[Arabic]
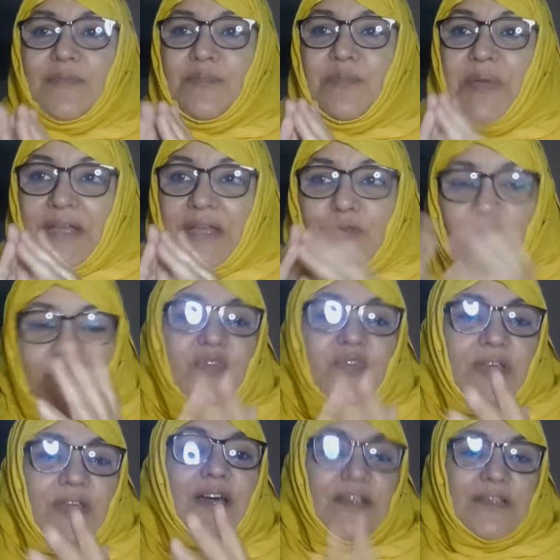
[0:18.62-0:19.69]
بعد
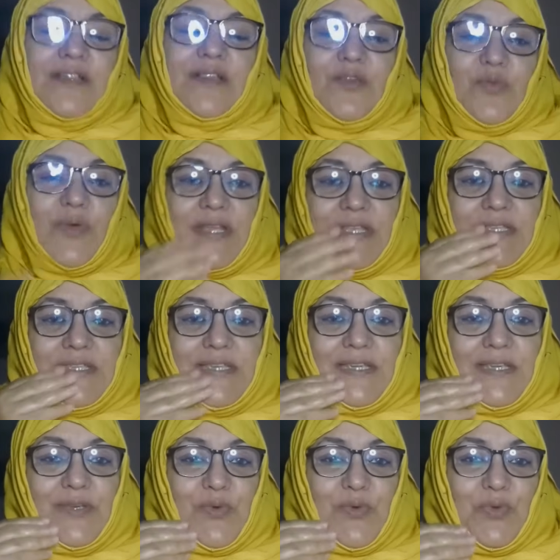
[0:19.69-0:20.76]
لطف الله رضات
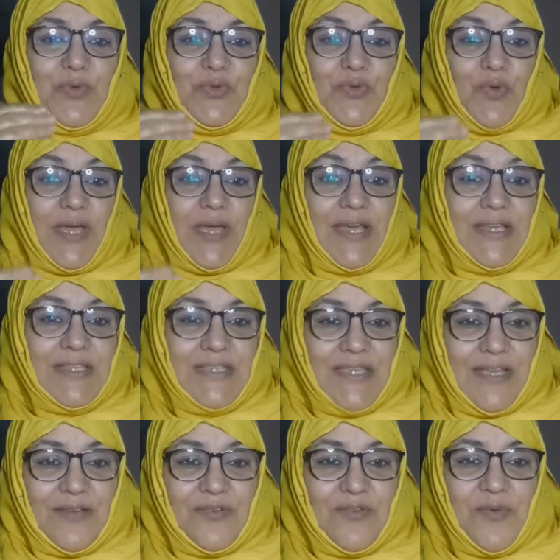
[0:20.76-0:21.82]
الوالدين والدعاء
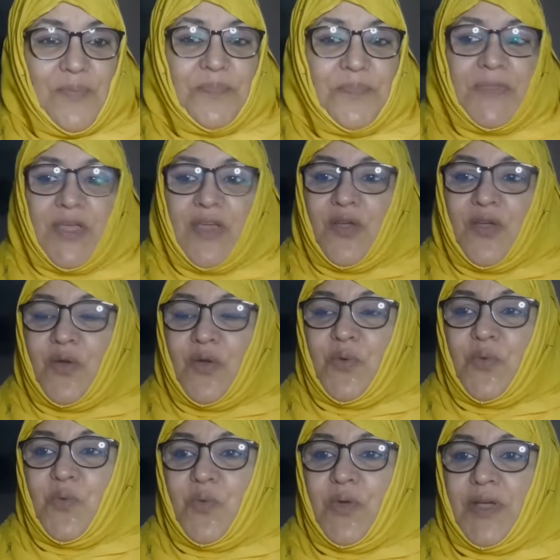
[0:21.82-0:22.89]
ديالكم
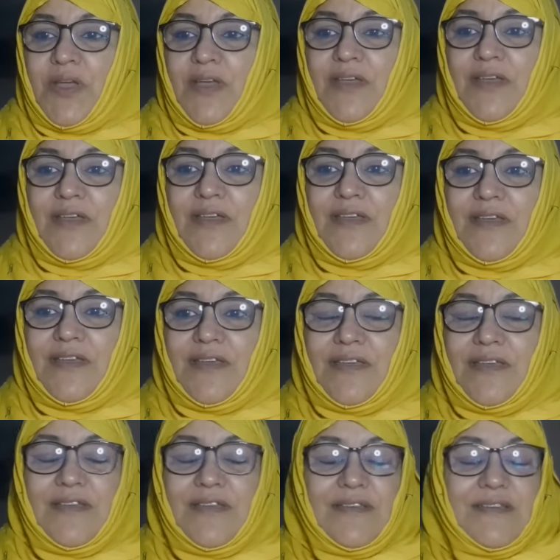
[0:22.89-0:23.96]

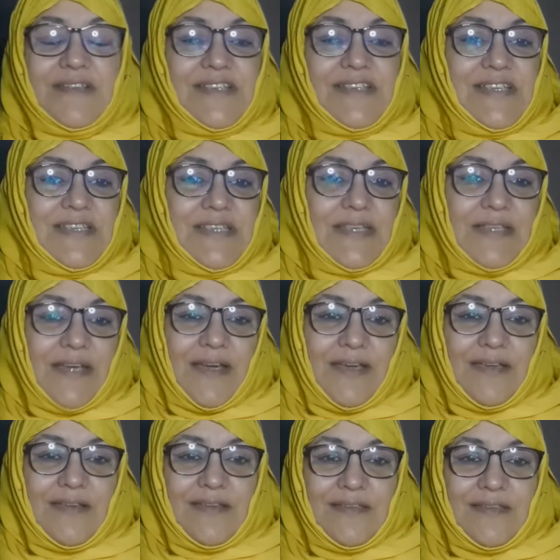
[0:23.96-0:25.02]
وشي
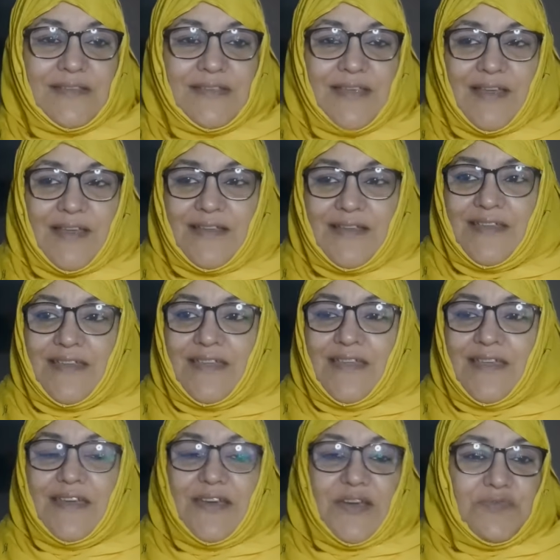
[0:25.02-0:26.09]
صدقه اللي درتها
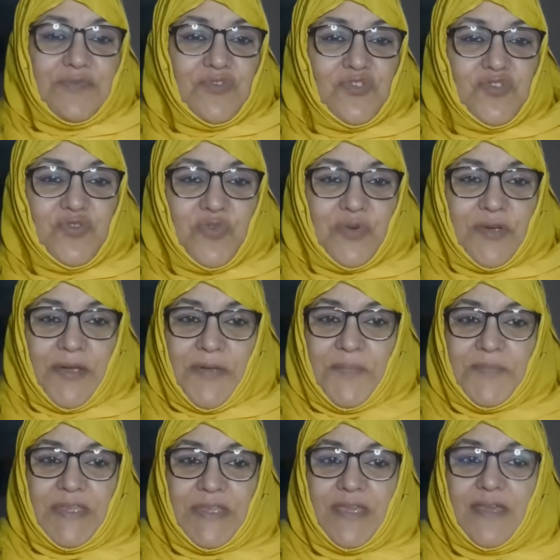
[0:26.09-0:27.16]
عرفتوا شنو وقع
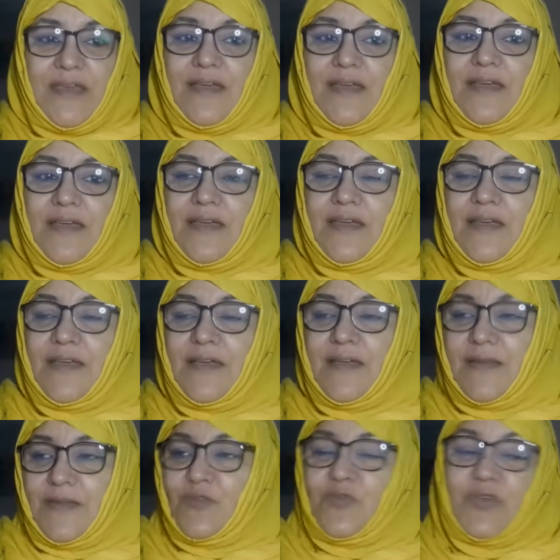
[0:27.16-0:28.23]

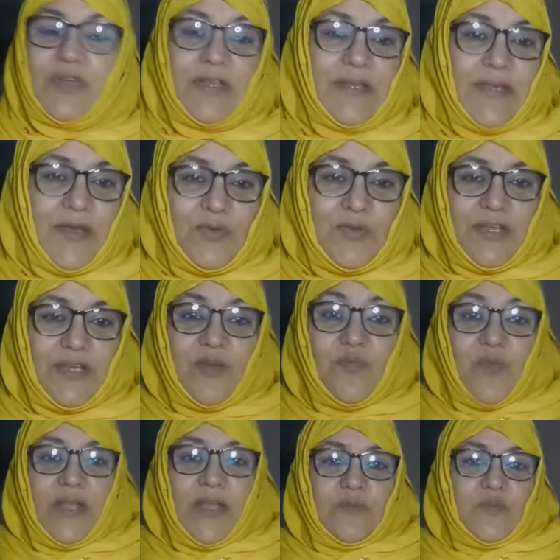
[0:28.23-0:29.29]
ياه لو نعاود
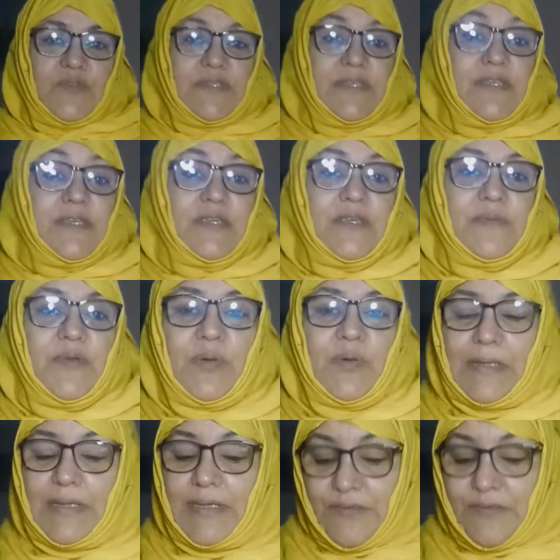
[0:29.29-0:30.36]
لكم واحد المصيبه
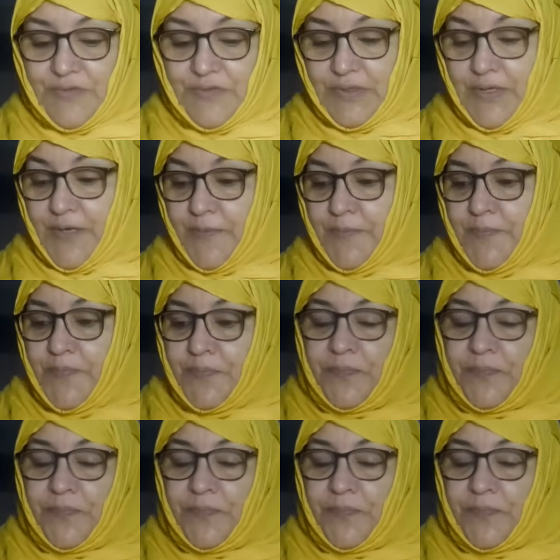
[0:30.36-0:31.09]
وقعت لينا في الدار